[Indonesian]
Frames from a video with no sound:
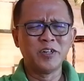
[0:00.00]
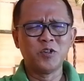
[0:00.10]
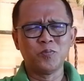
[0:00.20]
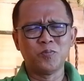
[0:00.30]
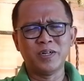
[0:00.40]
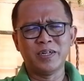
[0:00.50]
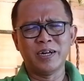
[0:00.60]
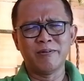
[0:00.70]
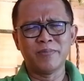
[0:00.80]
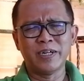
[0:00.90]
hidup di
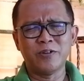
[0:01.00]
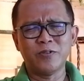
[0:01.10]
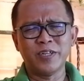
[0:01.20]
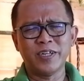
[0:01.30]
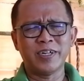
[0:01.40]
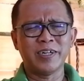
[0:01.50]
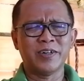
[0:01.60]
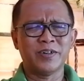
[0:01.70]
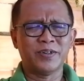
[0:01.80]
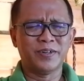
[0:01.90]
dalam mengikuti
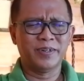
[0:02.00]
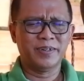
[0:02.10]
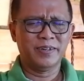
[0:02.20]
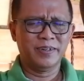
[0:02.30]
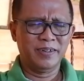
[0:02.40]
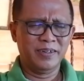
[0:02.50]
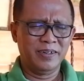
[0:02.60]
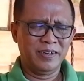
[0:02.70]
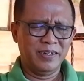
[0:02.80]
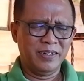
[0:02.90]
Engkau
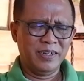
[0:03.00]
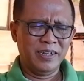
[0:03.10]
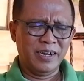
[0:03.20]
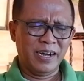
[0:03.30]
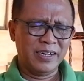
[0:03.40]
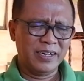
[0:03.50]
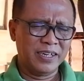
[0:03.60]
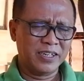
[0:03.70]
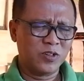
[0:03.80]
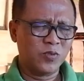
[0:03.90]

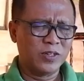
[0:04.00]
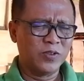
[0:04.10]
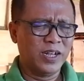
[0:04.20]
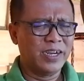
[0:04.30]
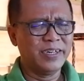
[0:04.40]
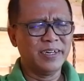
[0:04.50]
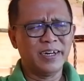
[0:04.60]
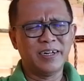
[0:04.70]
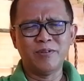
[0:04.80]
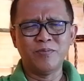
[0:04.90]
adalah sesuatu yang
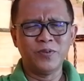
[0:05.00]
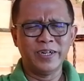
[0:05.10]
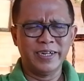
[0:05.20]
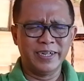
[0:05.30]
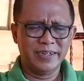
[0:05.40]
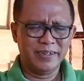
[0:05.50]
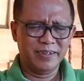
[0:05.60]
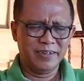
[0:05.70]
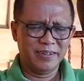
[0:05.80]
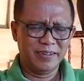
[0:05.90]
indah dan mulia.
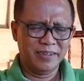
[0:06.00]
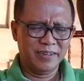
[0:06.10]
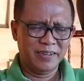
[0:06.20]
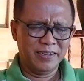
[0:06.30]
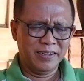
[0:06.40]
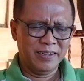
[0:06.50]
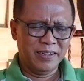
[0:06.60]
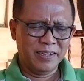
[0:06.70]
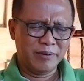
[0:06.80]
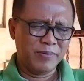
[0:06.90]

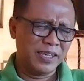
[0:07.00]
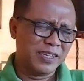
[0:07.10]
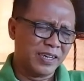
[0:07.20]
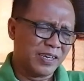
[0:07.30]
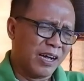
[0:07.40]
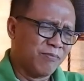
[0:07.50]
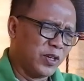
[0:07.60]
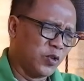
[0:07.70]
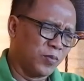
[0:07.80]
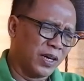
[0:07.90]
Tapi ajar
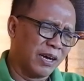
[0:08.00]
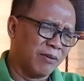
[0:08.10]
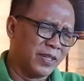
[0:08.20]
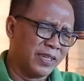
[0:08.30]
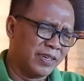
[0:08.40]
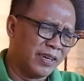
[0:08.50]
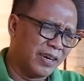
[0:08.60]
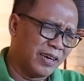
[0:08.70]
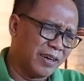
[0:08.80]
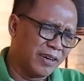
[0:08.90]
kami supaya kami
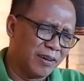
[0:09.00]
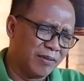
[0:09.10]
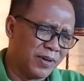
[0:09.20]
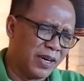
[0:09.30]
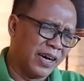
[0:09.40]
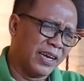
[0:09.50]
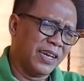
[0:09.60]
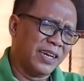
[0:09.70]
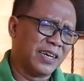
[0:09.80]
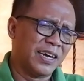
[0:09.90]
tidak
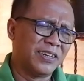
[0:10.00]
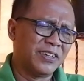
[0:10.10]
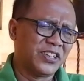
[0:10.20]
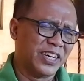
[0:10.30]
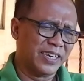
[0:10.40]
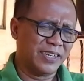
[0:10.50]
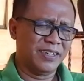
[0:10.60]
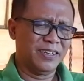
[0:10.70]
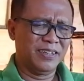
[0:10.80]
menghalalkan cara.